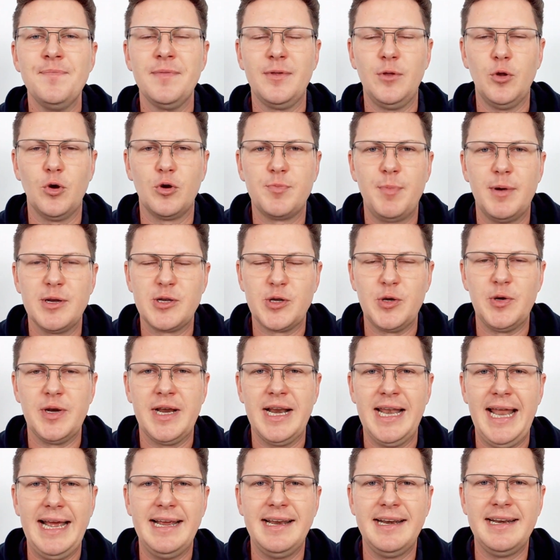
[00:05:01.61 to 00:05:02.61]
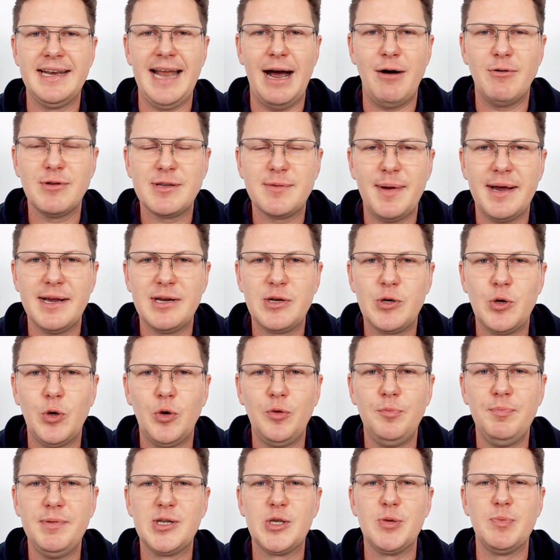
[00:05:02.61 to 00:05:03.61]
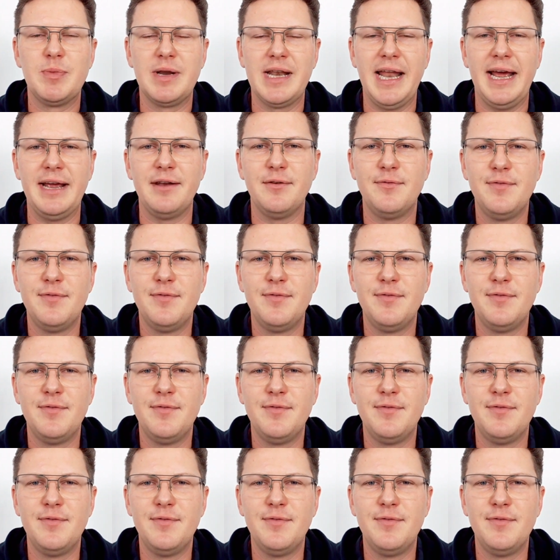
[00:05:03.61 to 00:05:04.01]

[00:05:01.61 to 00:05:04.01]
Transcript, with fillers: nochmal so einen kleinen Ausweichton bis zum kleinen